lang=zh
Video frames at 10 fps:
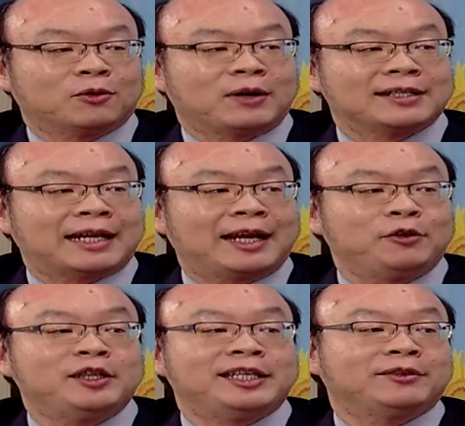刮痧
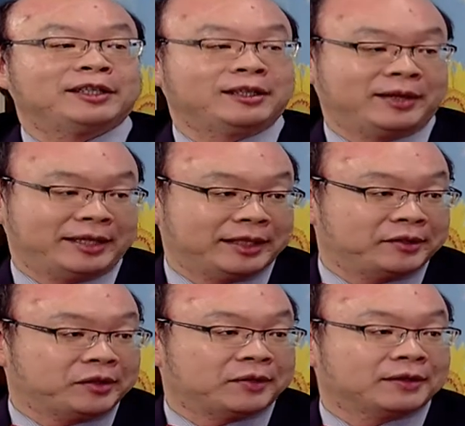淤青会特别严
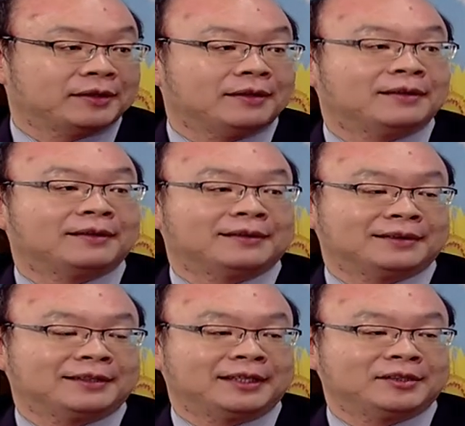重。哦哦，是
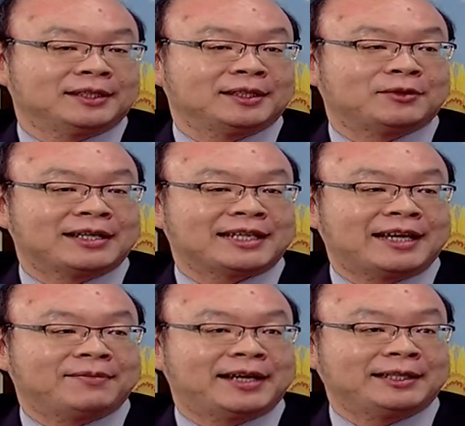对，就是刮痧一
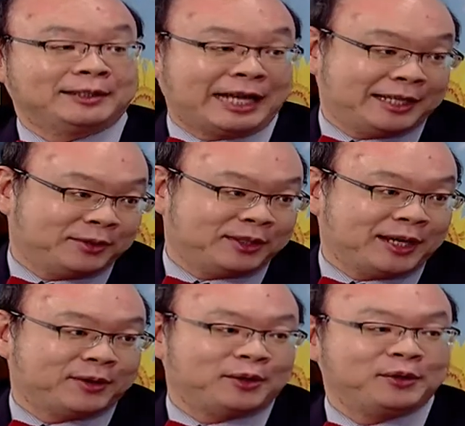般大家都知道
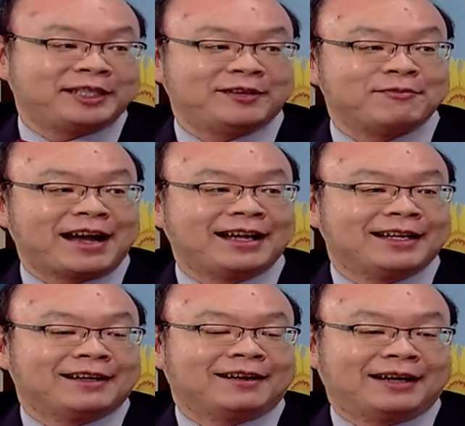会淤青嘛。哎，
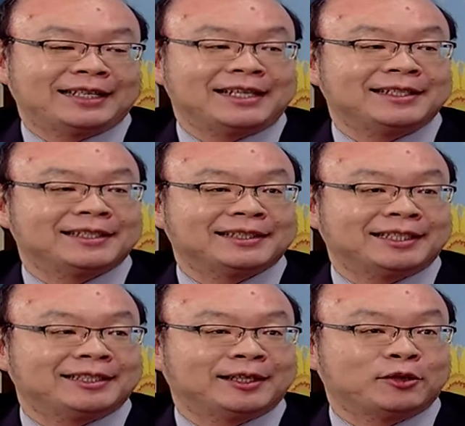对。啊，但是这些
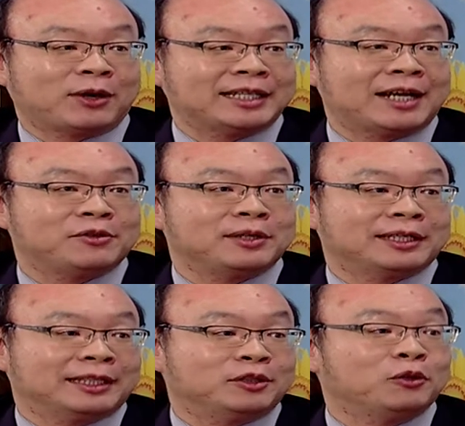人刮下去可
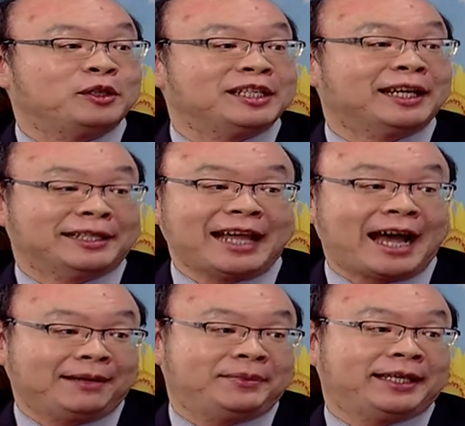能就淤青了很大
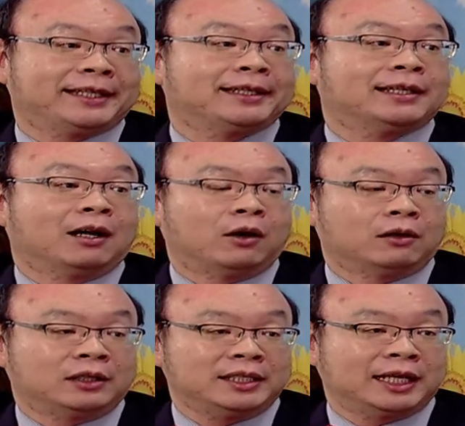一片。哦，是。哦，
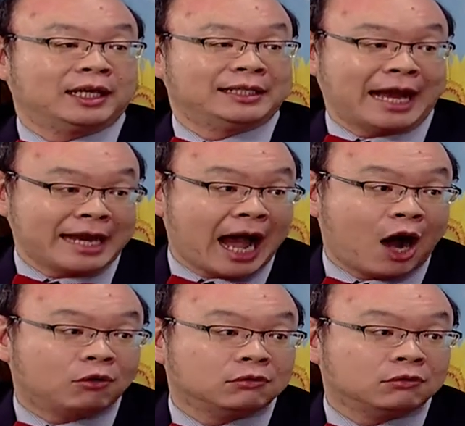而且很难好。